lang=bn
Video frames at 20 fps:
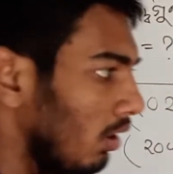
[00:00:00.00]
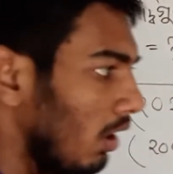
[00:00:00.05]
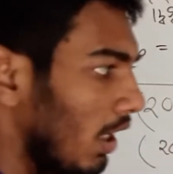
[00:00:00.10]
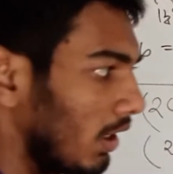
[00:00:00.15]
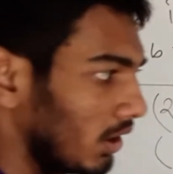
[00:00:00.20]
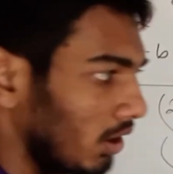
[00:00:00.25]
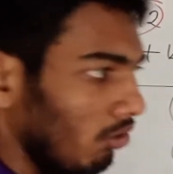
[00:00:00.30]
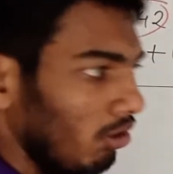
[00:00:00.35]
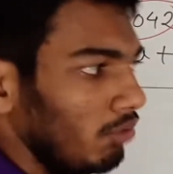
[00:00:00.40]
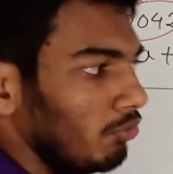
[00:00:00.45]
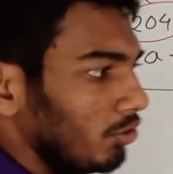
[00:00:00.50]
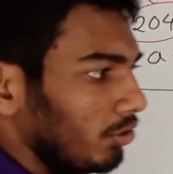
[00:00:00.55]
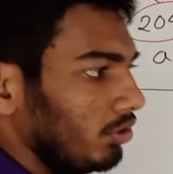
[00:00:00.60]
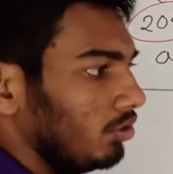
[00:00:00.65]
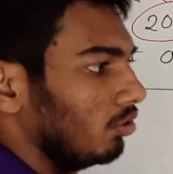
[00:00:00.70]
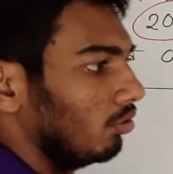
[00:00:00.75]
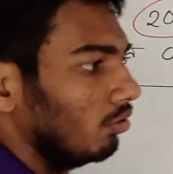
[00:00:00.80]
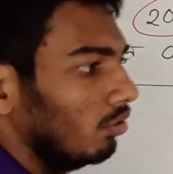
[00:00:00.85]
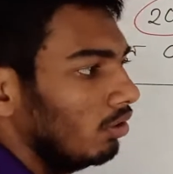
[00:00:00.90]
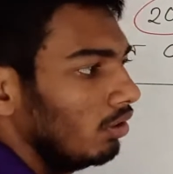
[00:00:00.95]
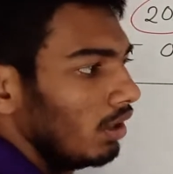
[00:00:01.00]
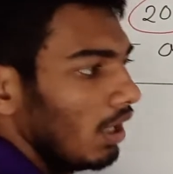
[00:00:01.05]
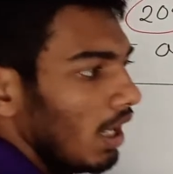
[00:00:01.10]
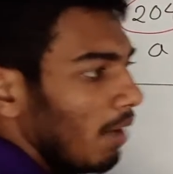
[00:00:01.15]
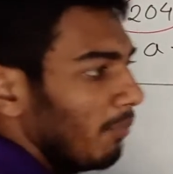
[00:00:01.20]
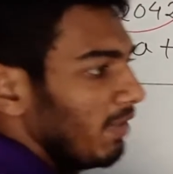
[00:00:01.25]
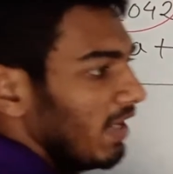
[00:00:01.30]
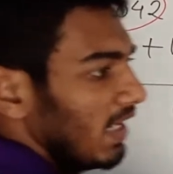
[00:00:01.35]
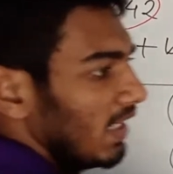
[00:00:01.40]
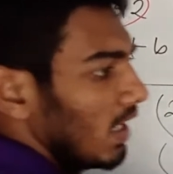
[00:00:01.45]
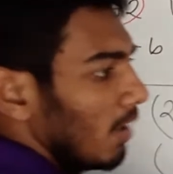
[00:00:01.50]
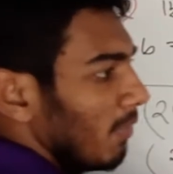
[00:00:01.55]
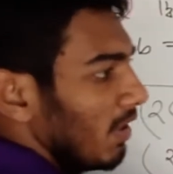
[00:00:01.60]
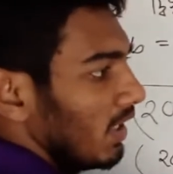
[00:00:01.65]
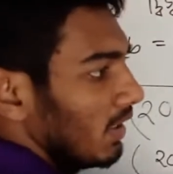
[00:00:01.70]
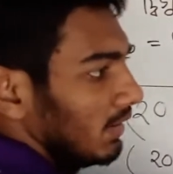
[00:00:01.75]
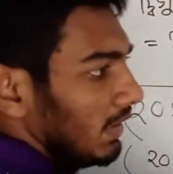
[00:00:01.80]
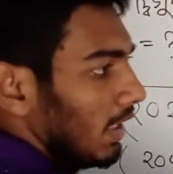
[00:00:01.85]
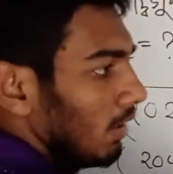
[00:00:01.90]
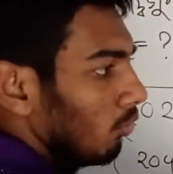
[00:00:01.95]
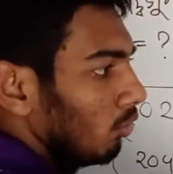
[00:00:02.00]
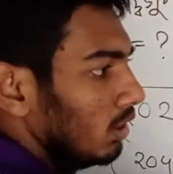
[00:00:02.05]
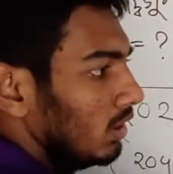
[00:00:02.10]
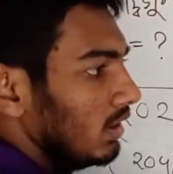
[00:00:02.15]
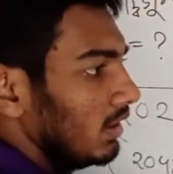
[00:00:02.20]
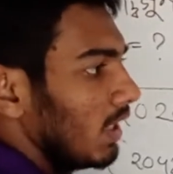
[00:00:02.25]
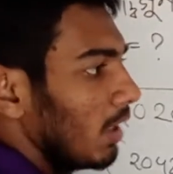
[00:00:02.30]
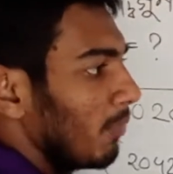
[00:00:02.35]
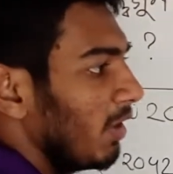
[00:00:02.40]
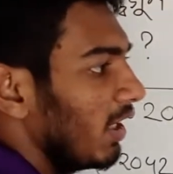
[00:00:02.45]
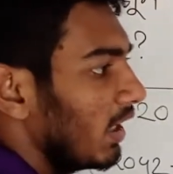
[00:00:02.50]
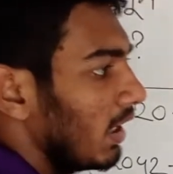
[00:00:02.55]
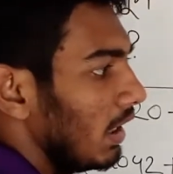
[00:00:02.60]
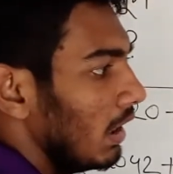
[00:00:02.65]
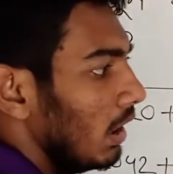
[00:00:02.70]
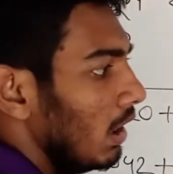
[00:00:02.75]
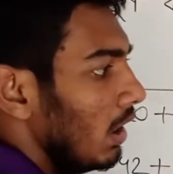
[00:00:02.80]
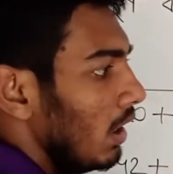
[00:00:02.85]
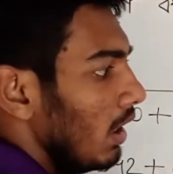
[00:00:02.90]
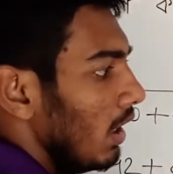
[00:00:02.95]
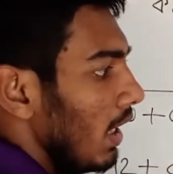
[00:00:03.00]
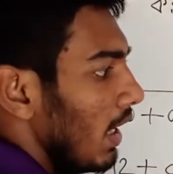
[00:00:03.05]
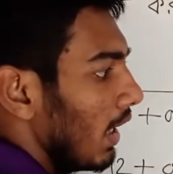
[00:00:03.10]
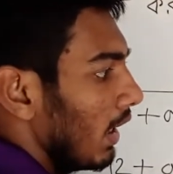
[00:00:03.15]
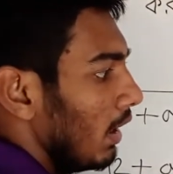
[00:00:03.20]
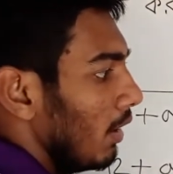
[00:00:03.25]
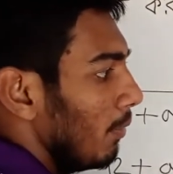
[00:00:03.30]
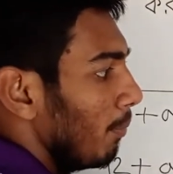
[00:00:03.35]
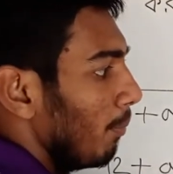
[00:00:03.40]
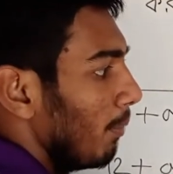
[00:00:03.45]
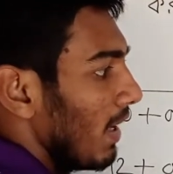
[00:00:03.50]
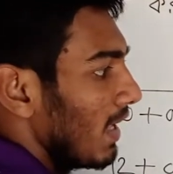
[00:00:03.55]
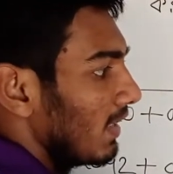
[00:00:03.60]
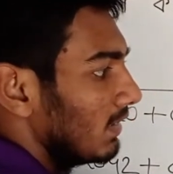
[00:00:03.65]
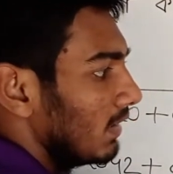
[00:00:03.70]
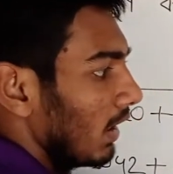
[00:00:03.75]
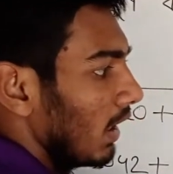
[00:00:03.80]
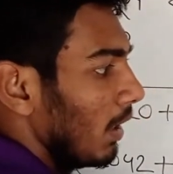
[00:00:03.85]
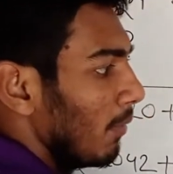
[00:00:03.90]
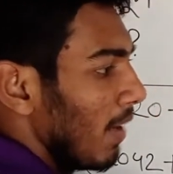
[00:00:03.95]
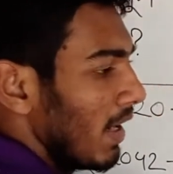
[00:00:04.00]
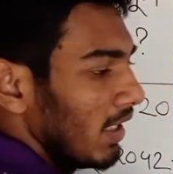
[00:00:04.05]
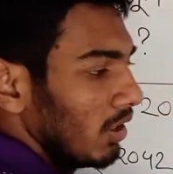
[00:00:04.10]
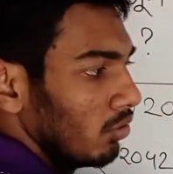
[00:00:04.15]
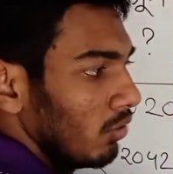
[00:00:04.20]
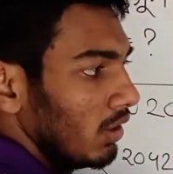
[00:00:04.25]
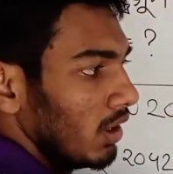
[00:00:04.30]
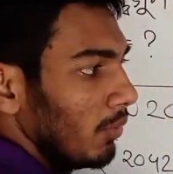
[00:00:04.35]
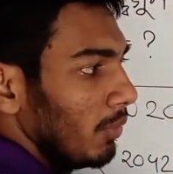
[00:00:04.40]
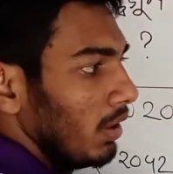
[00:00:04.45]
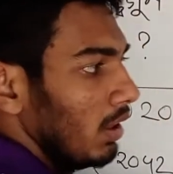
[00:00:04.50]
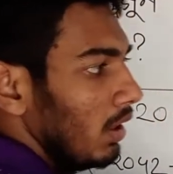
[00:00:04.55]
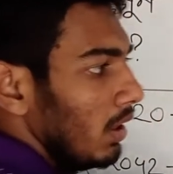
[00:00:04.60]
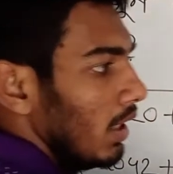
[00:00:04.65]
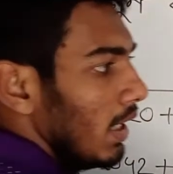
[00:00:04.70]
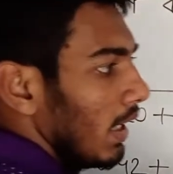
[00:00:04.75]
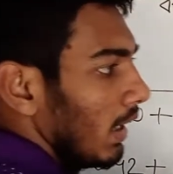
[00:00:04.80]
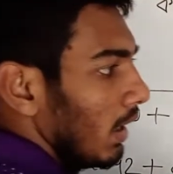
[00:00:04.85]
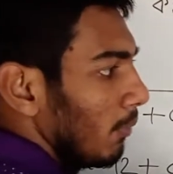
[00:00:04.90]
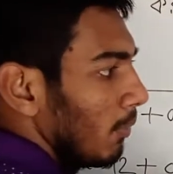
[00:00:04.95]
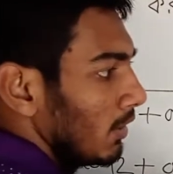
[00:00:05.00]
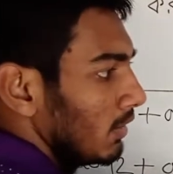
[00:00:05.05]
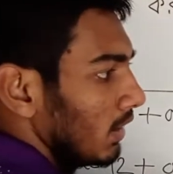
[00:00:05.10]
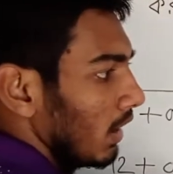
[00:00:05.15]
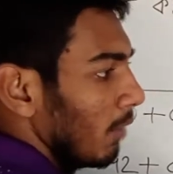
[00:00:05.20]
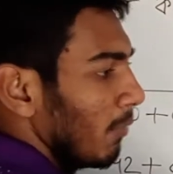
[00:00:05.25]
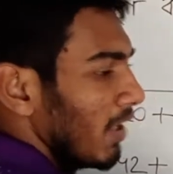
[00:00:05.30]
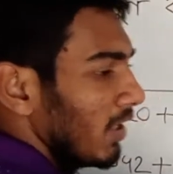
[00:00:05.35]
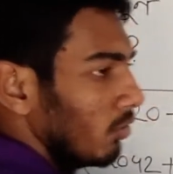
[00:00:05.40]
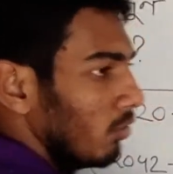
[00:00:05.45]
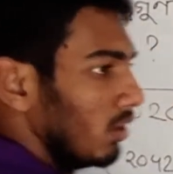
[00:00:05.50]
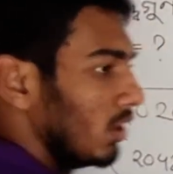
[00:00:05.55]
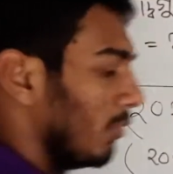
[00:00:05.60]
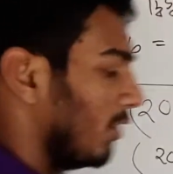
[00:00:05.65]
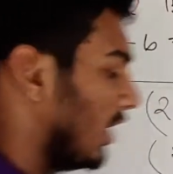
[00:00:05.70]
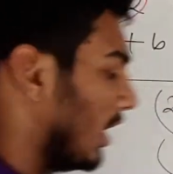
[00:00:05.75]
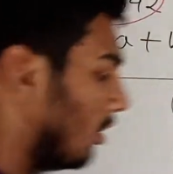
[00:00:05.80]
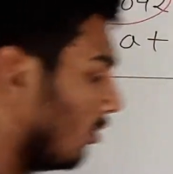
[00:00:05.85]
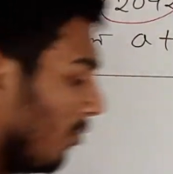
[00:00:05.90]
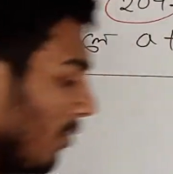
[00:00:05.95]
আশা করি বুঝছো আমি এটা মাইনাস এটা করতেছি তার মানে কি এখানে প্লাস থাকলে মাইনাস হয়ে যাবে এখানে প্লাস থাকলে মাইনাস হয়ে যাবে যেহেতু